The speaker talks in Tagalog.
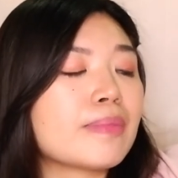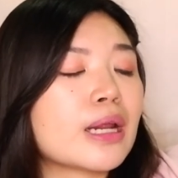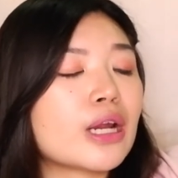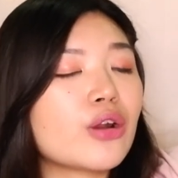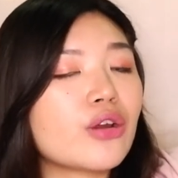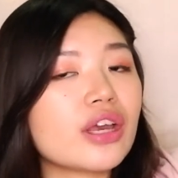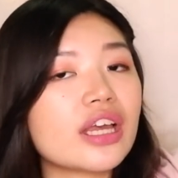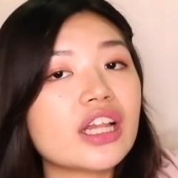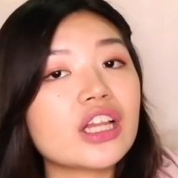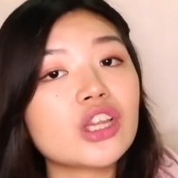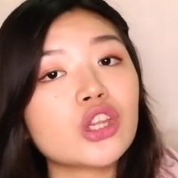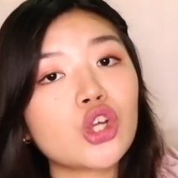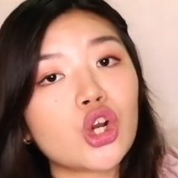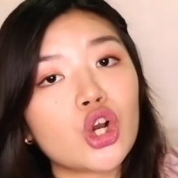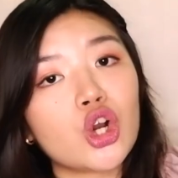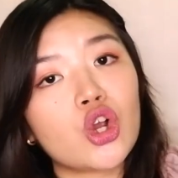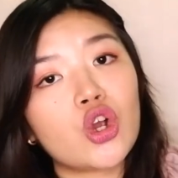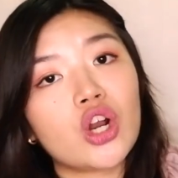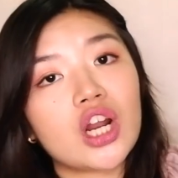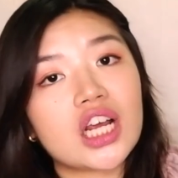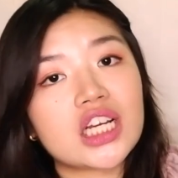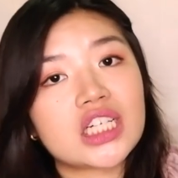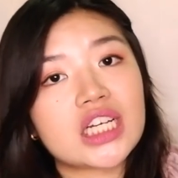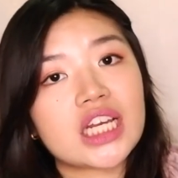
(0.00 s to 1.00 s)
Pero indoor
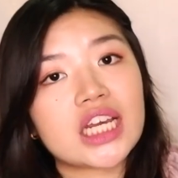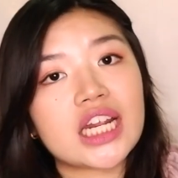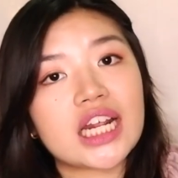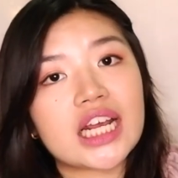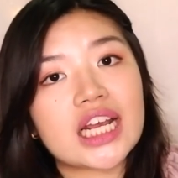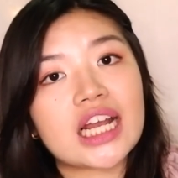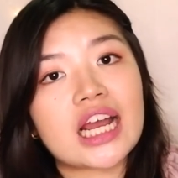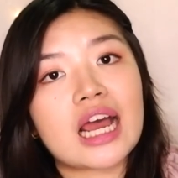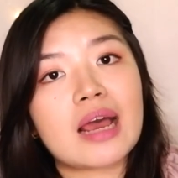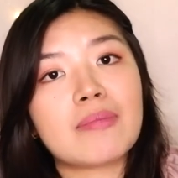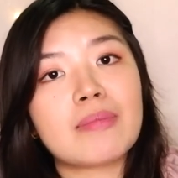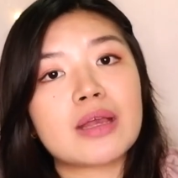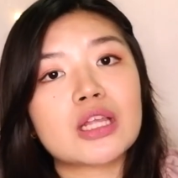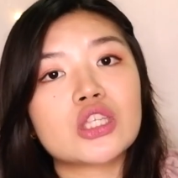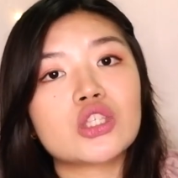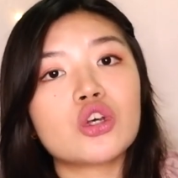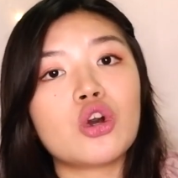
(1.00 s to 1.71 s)
ko lang siya ginagamit.